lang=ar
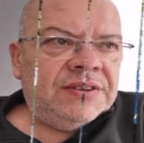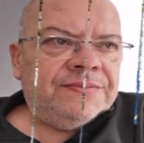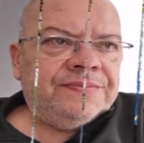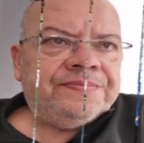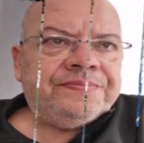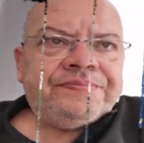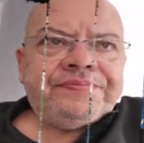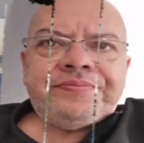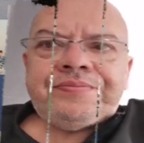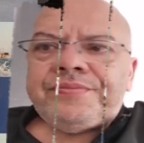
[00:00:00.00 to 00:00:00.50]
لي
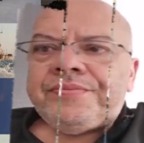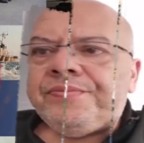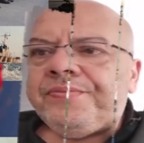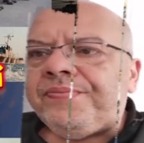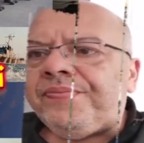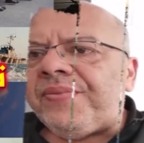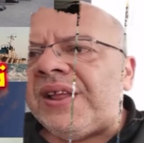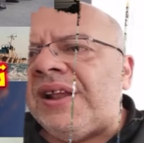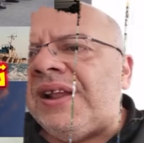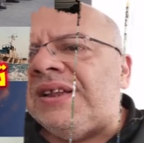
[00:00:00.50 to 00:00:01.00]

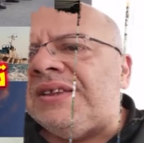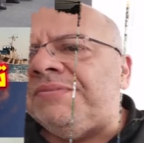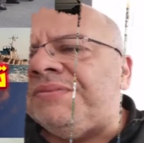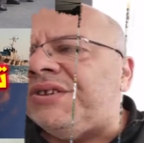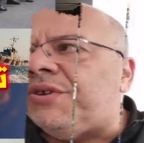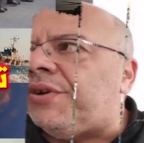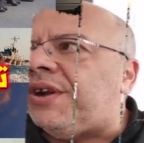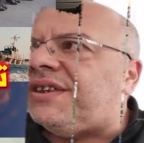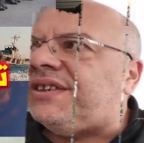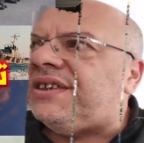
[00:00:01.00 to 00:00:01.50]
لازم
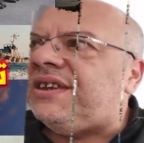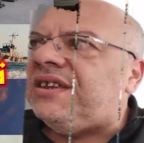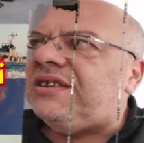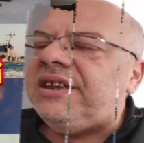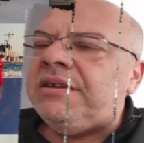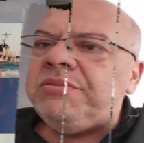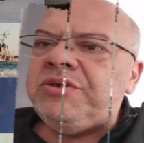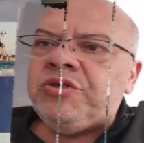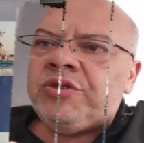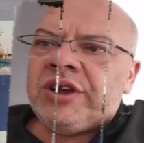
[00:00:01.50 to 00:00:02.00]
ثوره
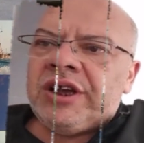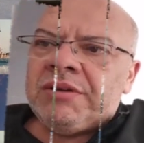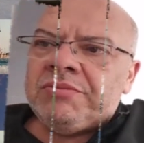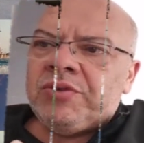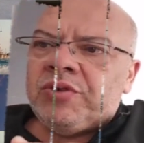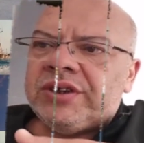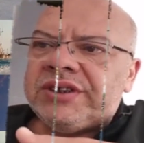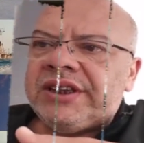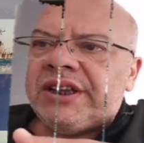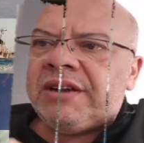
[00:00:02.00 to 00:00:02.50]
سياسيه يمشيو وراها
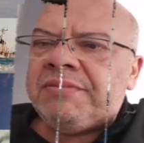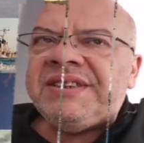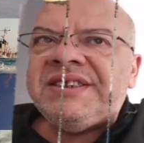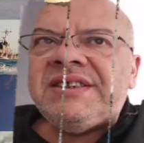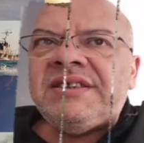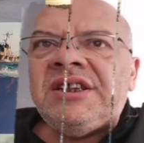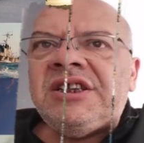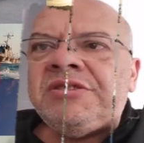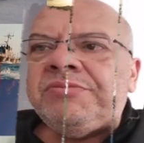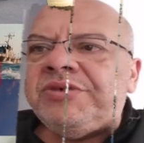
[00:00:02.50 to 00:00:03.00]
المواطنين ما
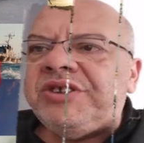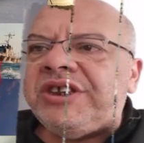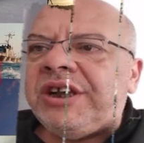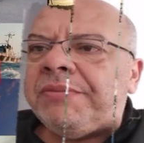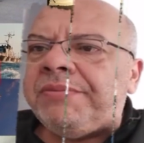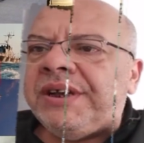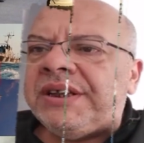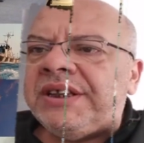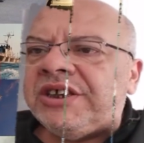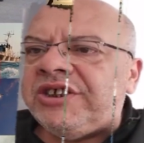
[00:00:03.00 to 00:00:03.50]
تسناش من
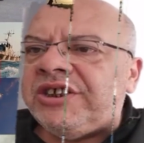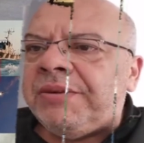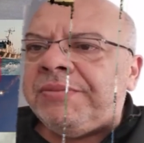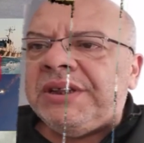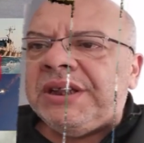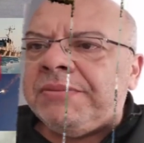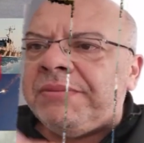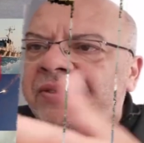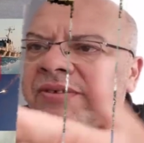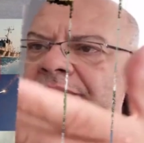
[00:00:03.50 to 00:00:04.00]
الشعبي هذاك
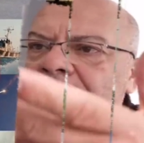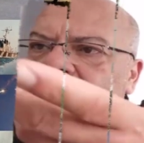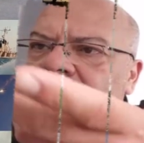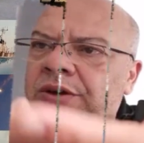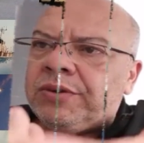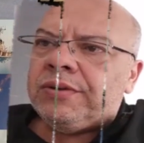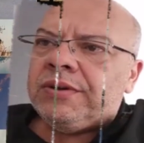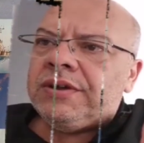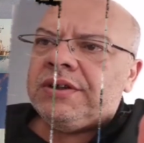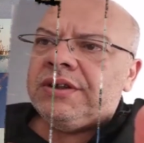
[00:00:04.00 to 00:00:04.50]
الشعبي هذاك ما يفهم
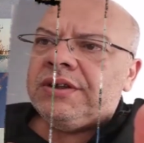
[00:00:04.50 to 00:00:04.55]
والو